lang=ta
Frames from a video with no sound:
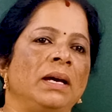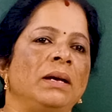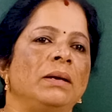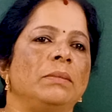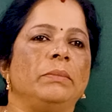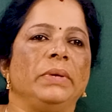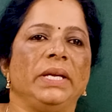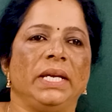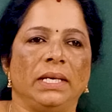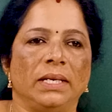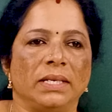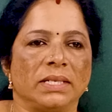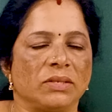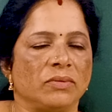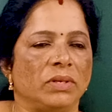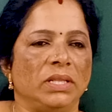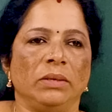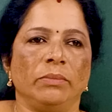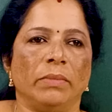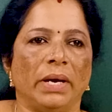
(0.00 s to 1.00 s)
தான் பிகினர்ஸ்
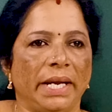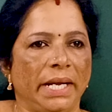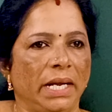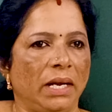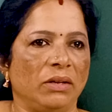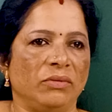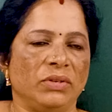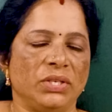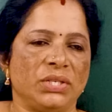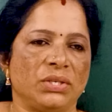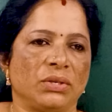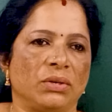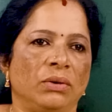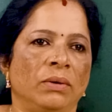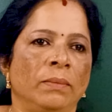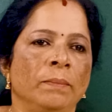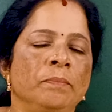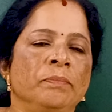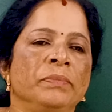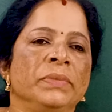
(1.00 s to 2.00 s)
வந்து மைண்டில்
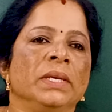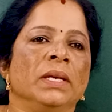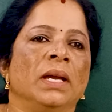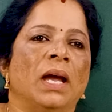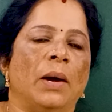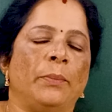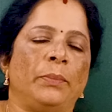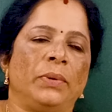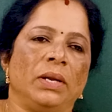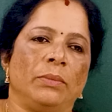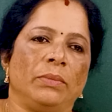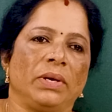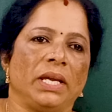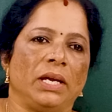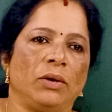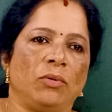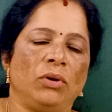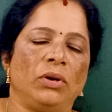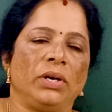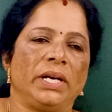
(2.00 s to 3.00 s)
வச்சுக்கணும் அப்போ நமக்கு
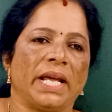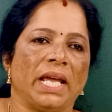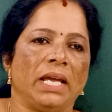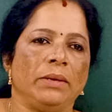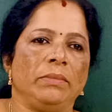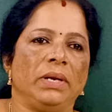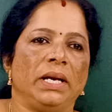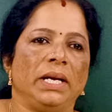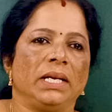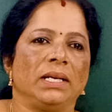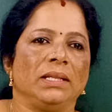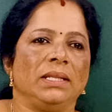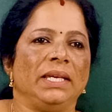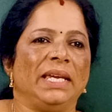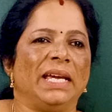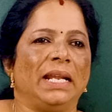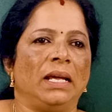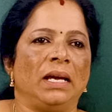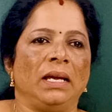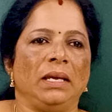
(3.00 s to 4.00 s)
எவ்வளோ டைம் எடுக்குது
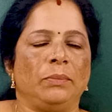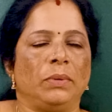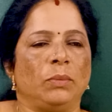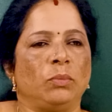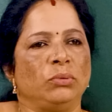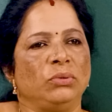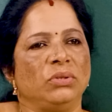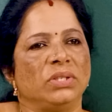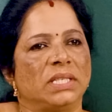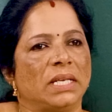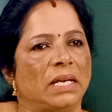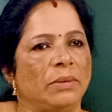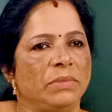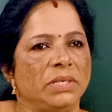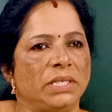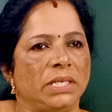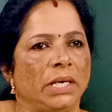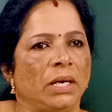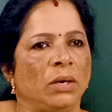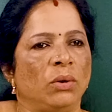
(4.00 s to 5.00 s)
ஏன்னா இப்போ புதுசாக
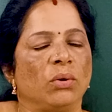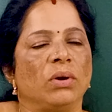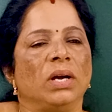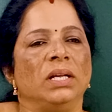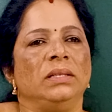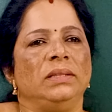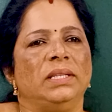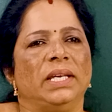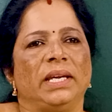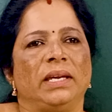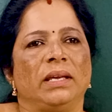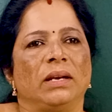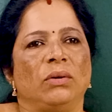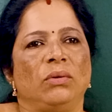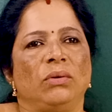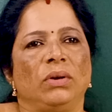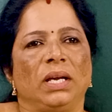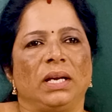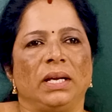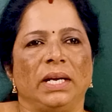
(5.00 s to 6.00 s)
மிஷினில் உட்காந்து
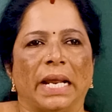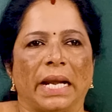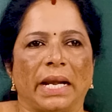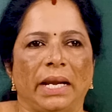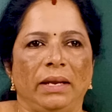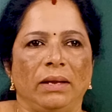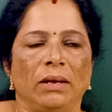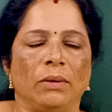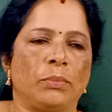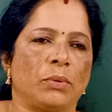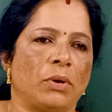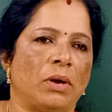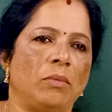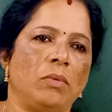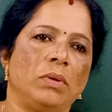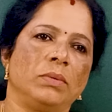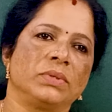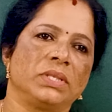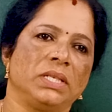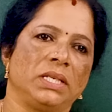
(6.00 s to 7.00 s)
தைக்கிறவங்களுக்கு நிறைய
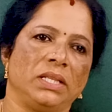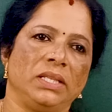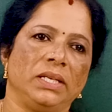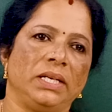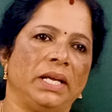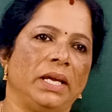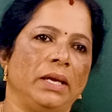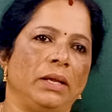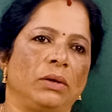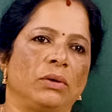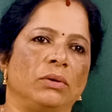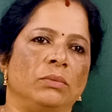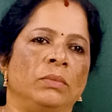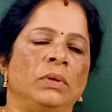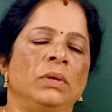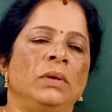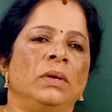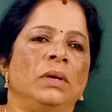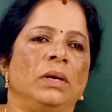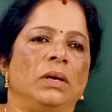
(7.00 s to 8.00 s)
ப்ராப்ளம்ஸ் இருந்துகிட்டே இருக்கும்
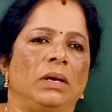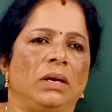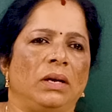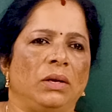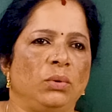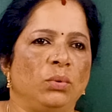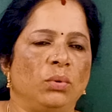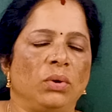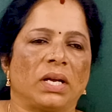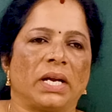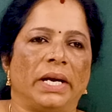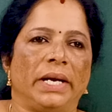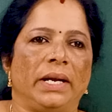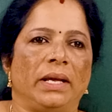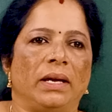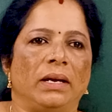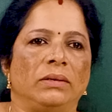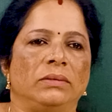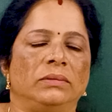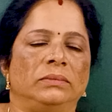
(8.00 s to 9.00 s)
நூல்
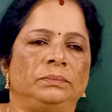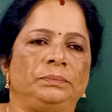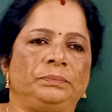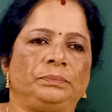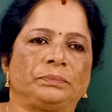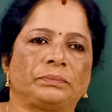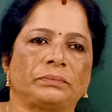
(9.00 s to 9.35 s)
கட் ஆகும்